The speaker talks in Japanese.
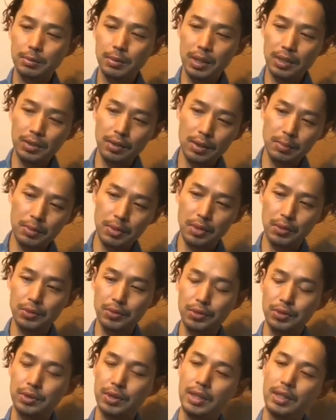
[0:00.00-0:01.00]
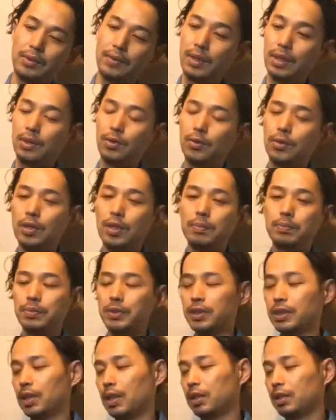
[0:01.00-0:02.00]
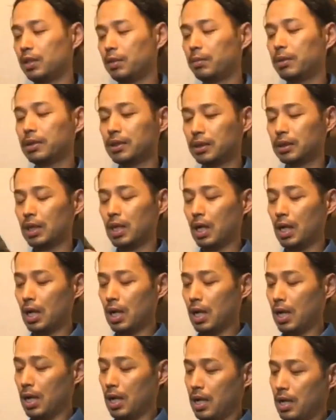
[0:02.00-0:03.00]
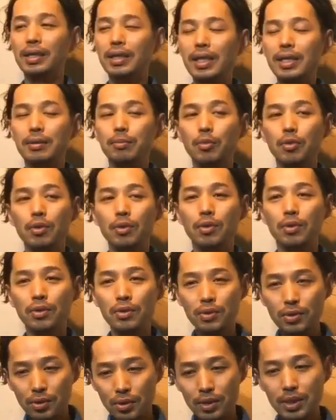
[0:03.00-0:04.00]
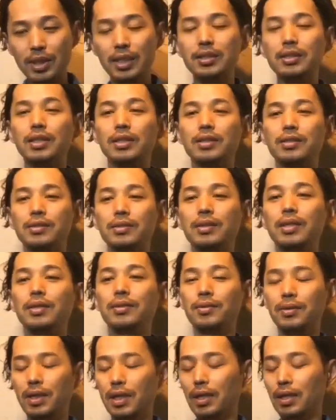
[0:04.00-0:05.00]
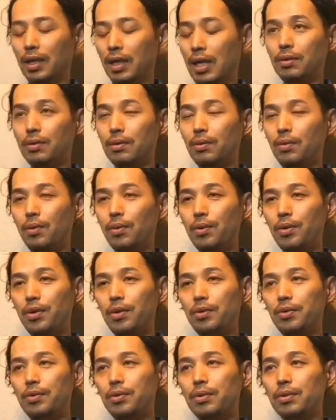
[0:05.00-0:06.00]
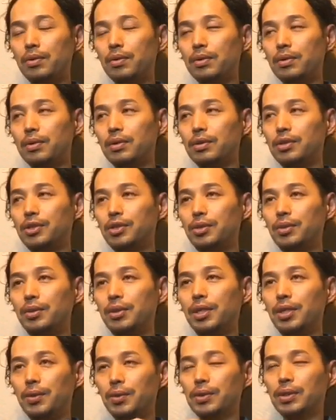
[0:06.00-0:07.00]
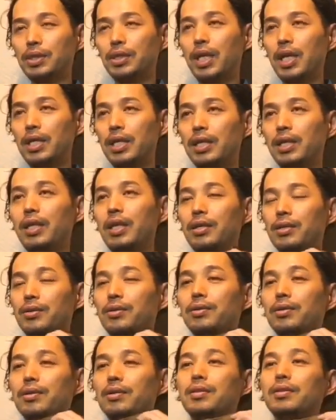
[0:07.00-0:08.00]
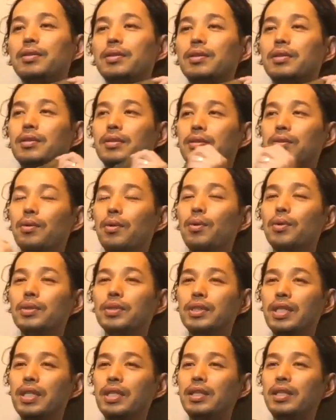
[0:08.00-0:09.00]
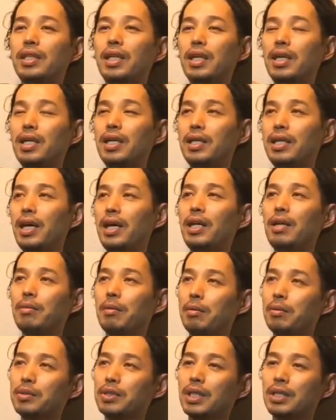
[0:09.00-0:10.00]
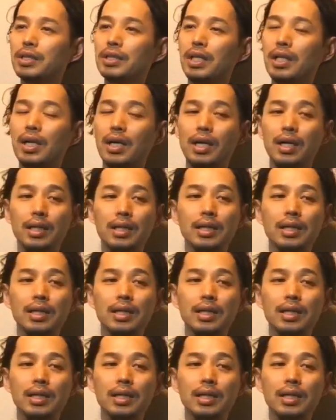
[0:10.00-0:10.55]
もあの エムよんじゅうなな はロールアップして履いてます。かなりもう本当に数が少ないので、こういう修理をしていただくを前提であれば、もしかしたら